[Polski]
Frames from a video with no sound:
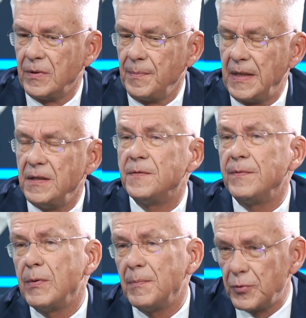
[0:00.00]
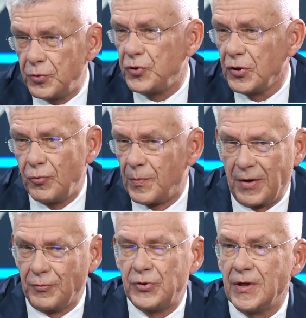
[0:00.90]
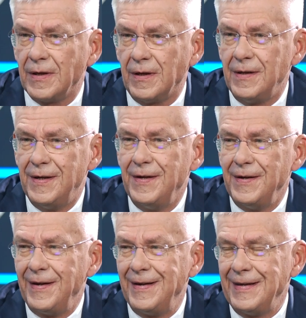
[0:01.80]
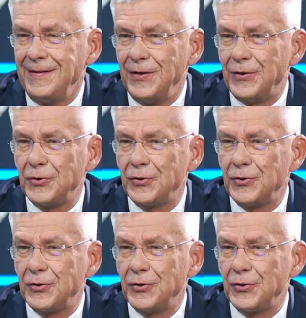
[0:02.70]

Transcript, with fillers: który ma niezwykłe poczucie humoru, czego Chociaż w tych nie